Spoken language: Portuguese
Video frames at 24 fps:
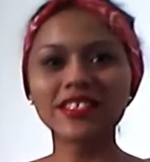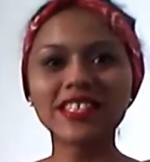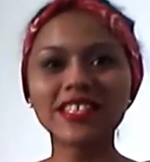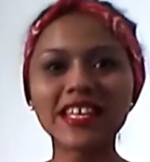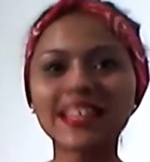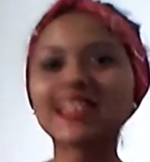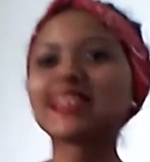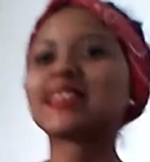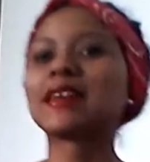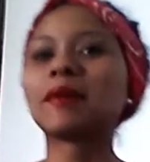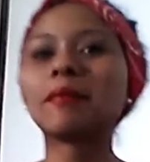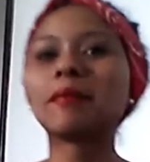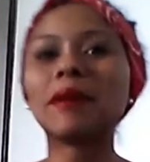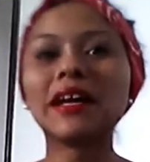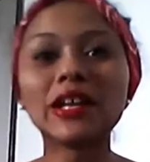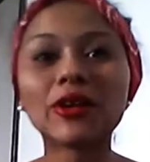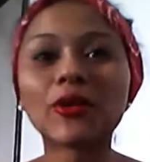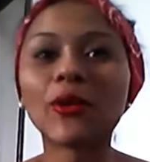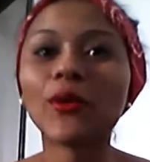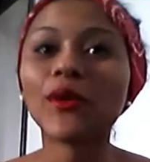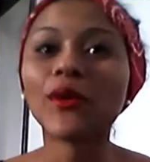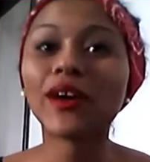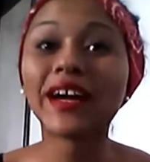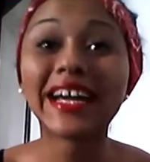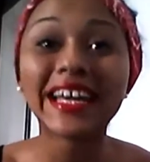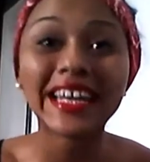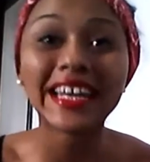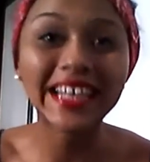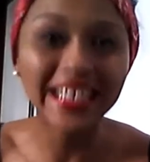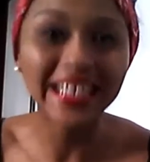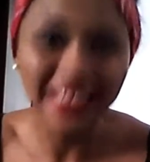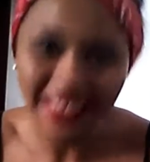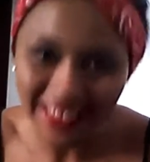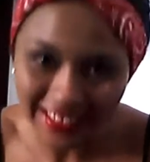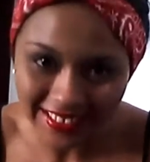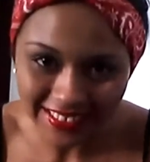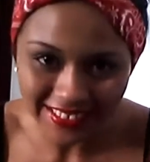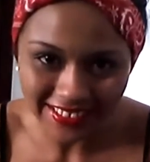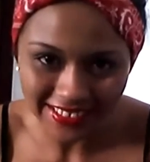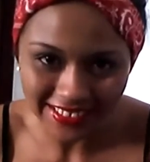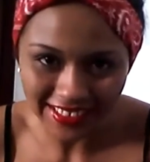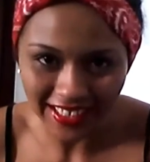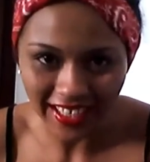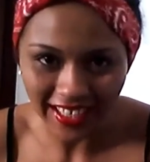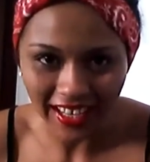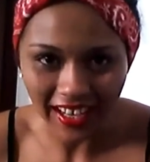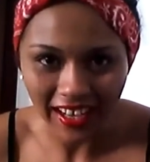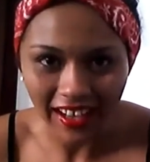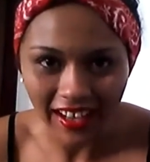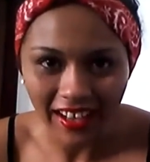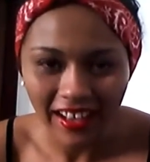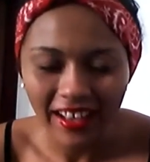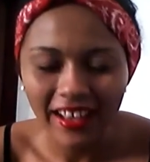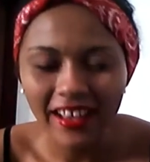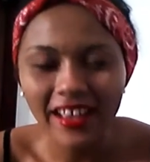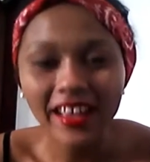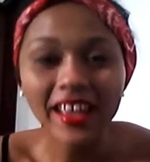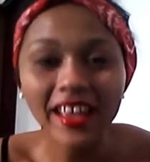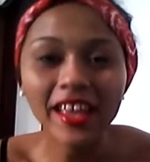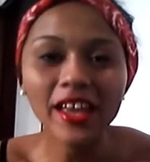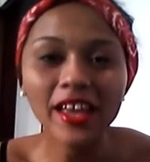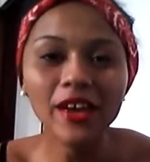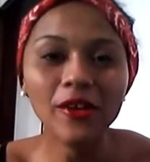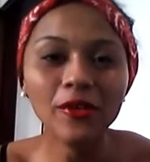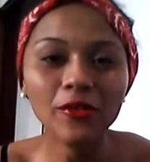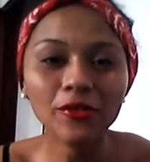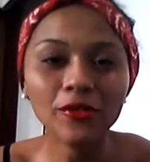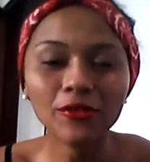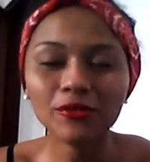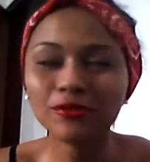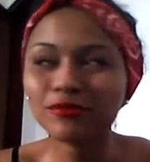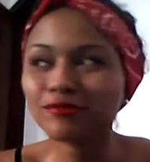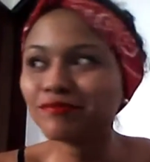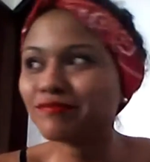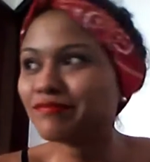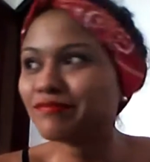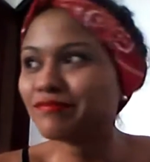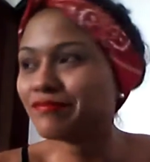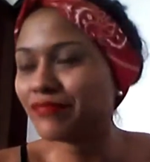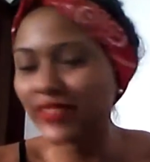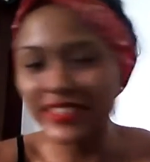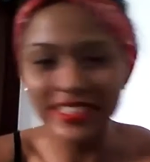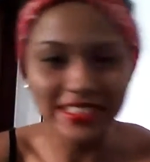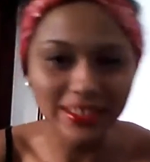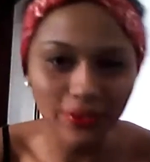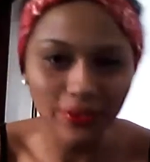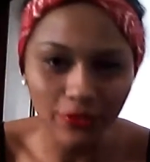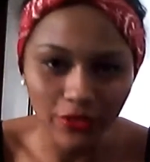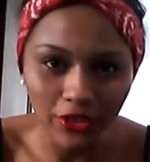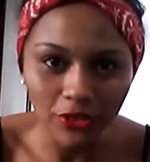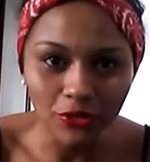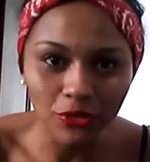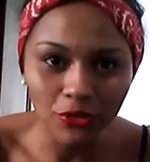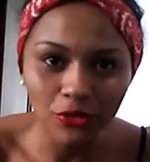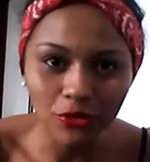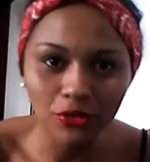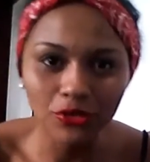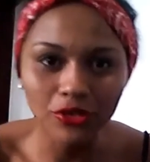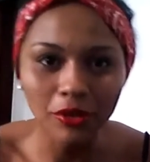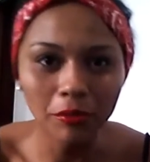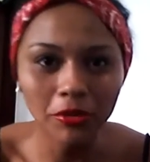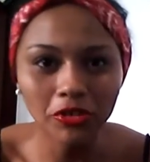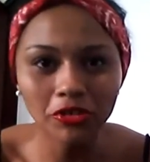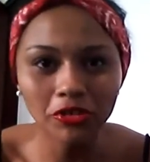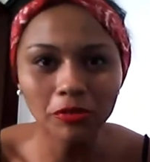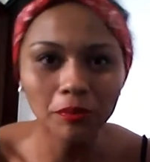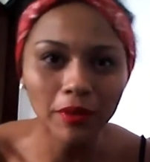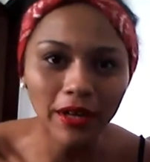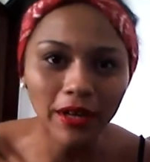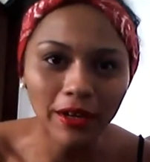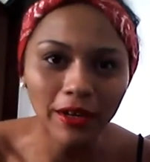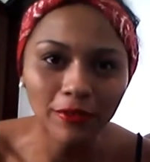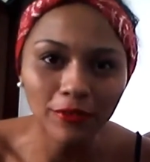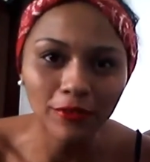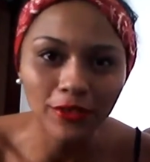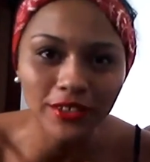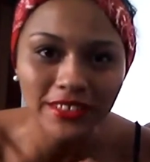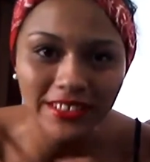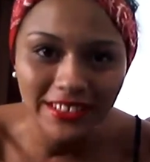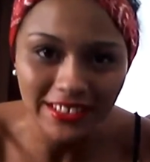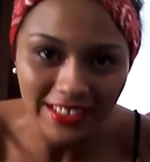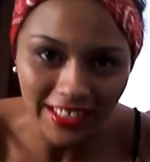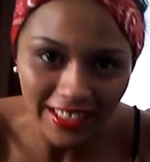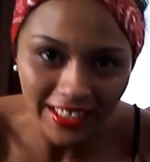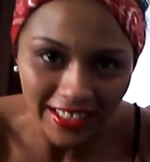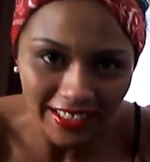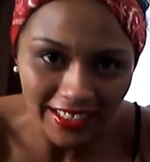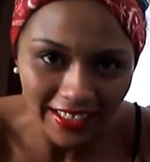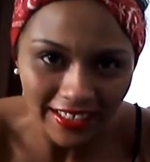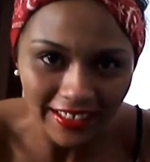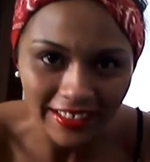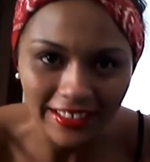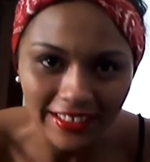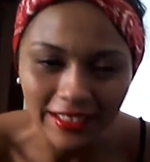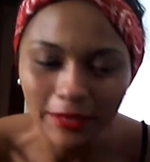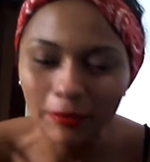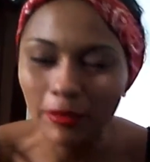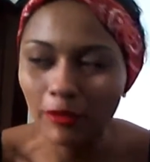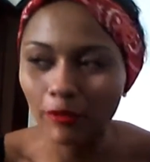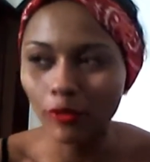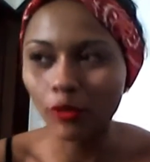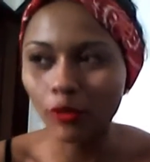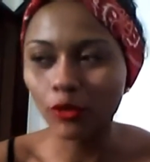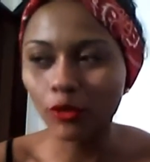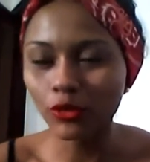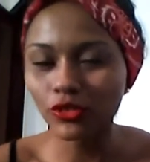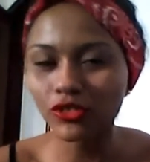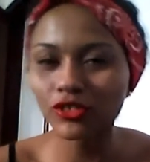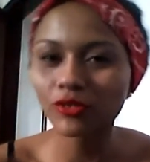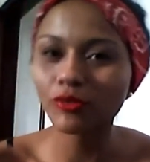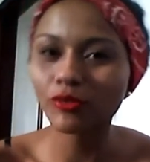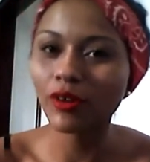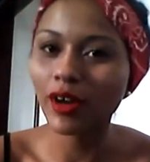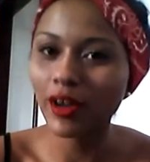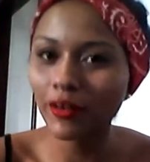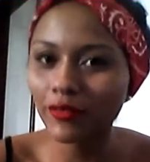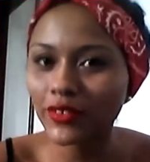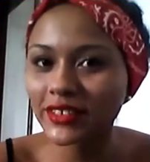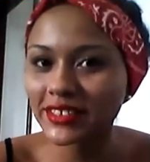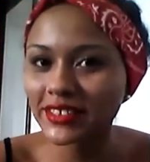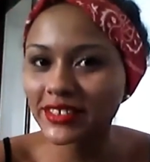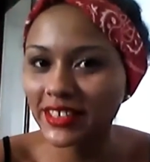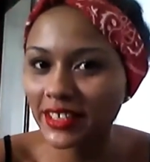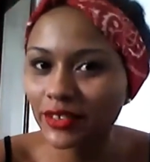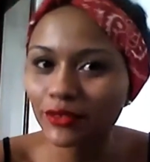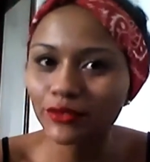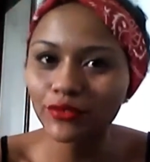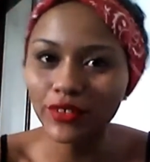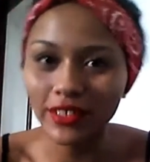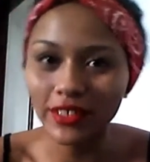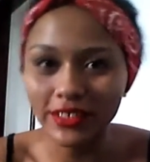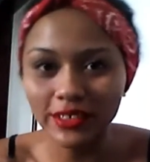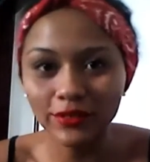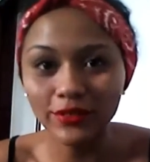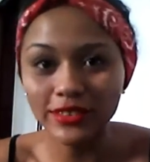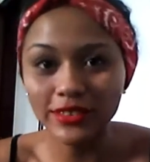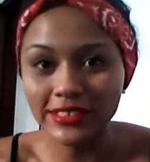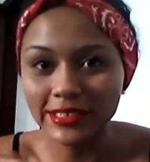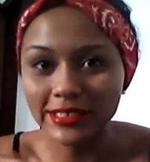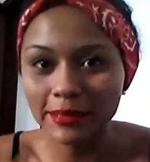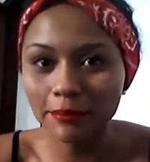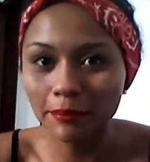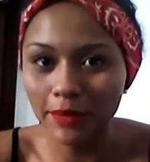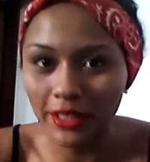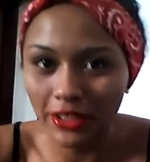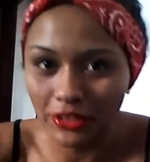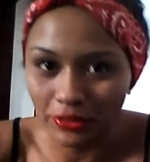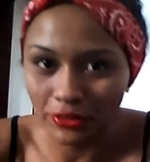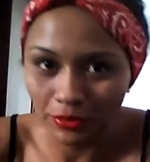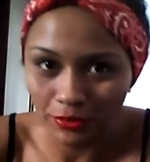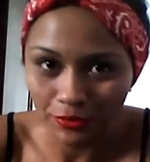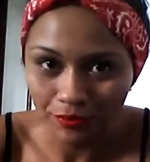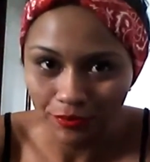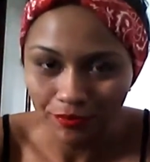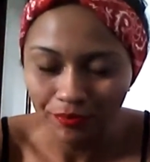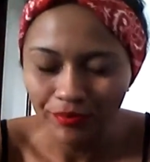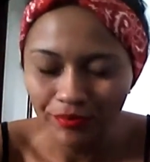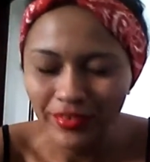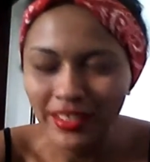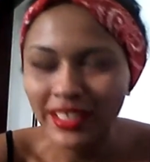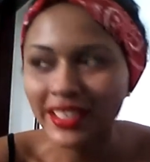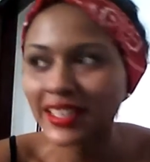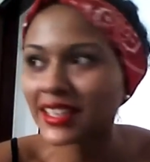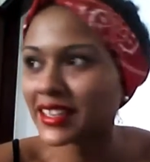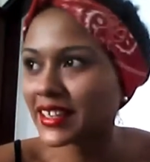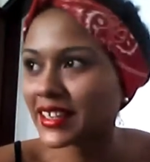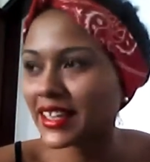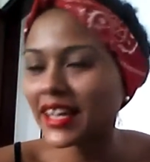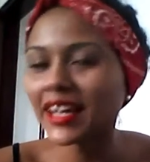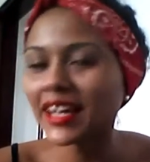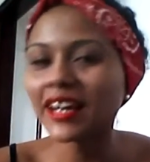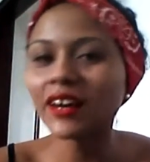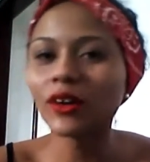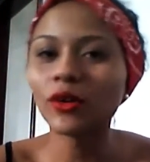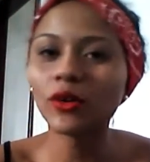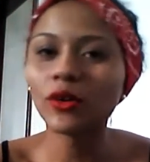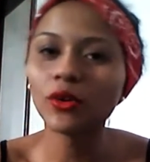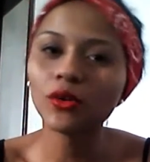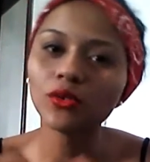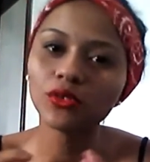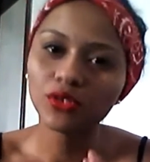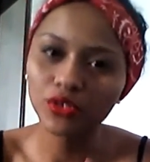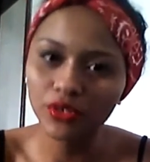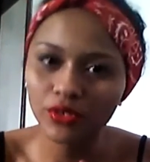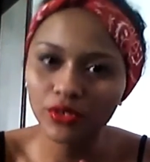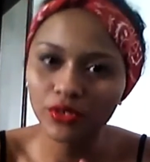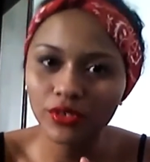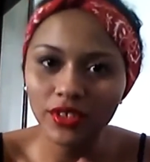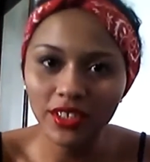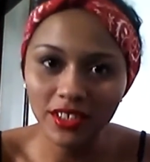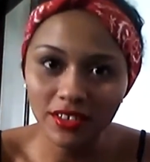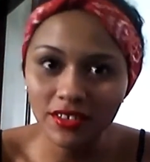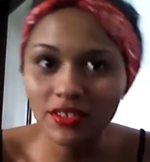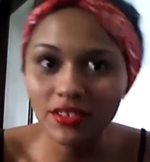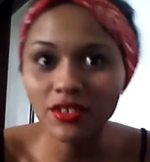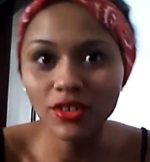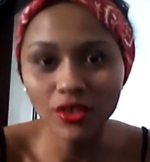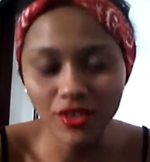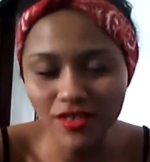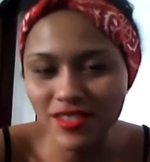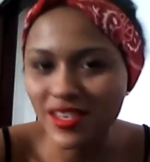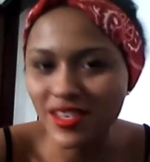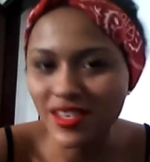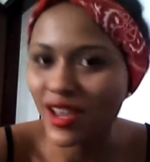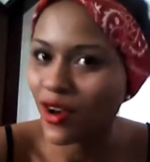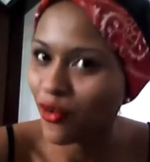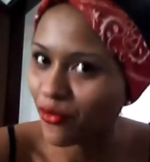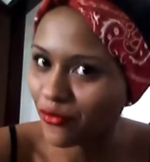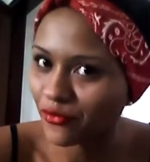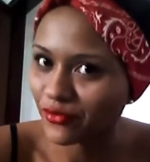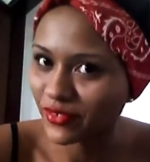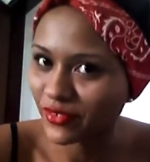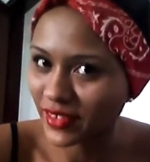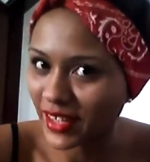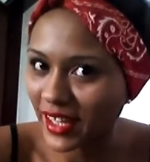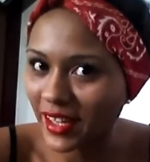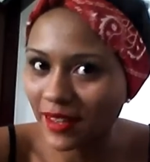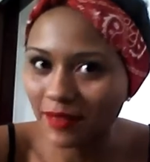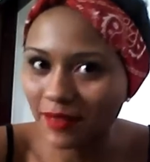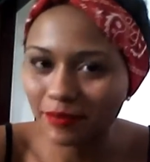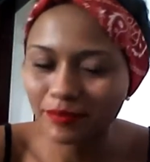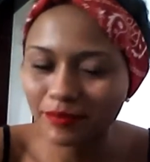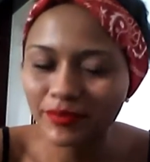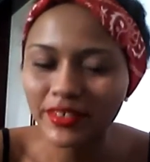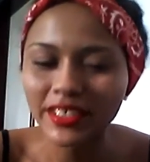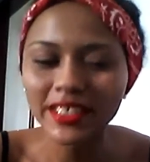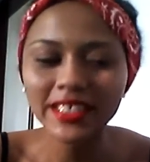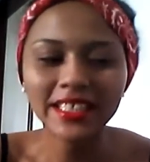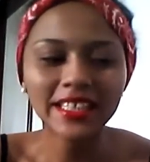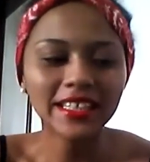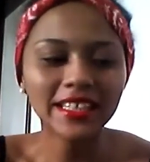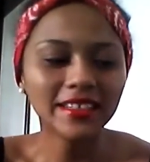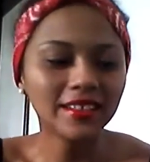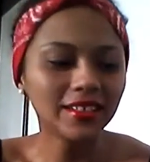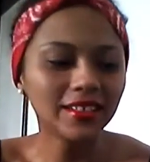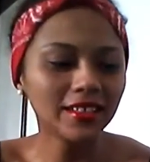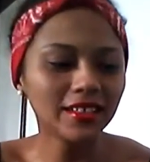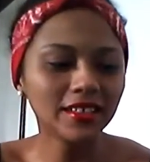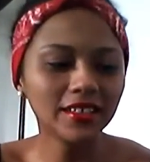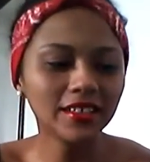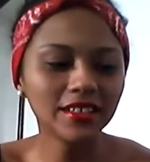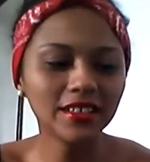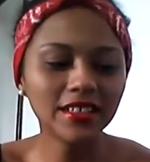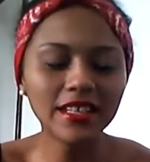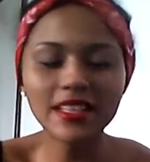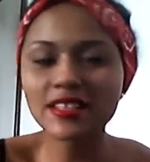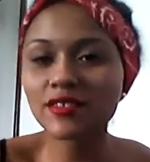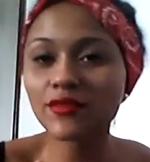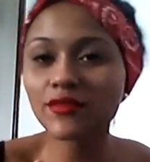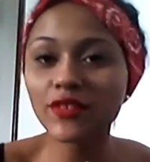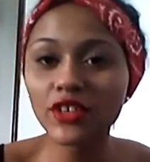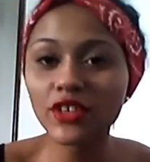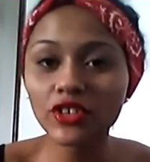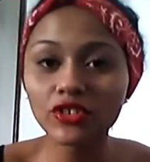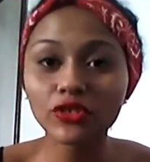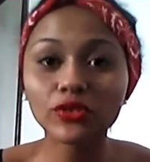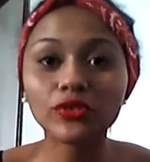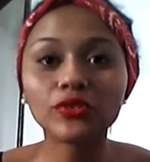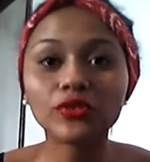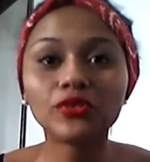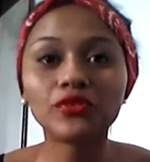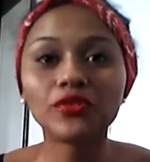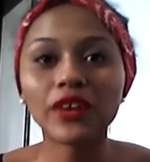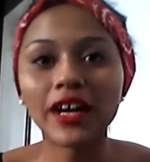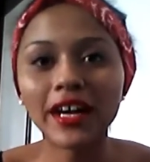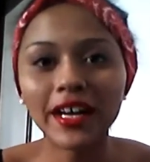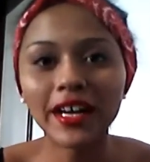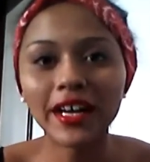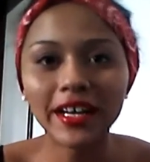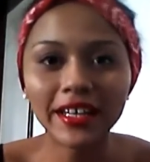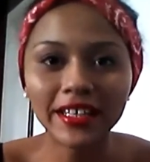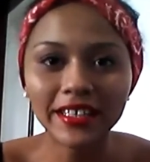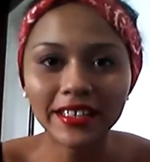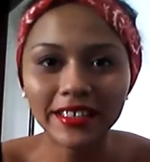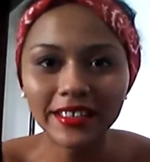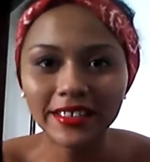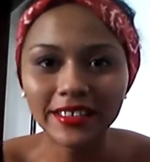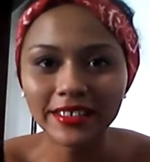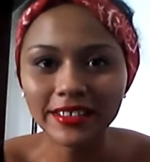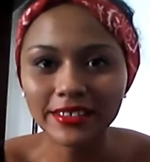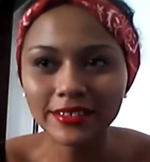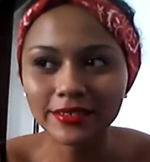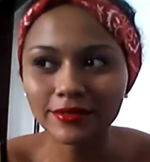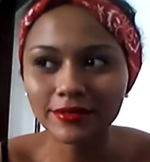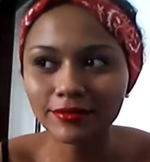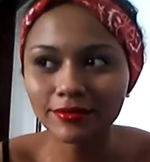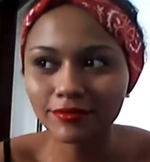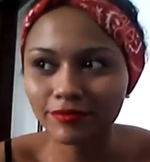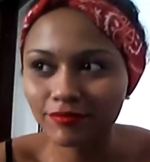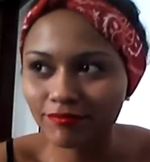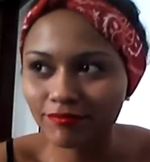você que trabalha com criança eu fiz esse vídeo justamente para você e também vou continuar fazendo faça você mesmo tá? Ou do it yourself, tá? Uh, esse vídeo vai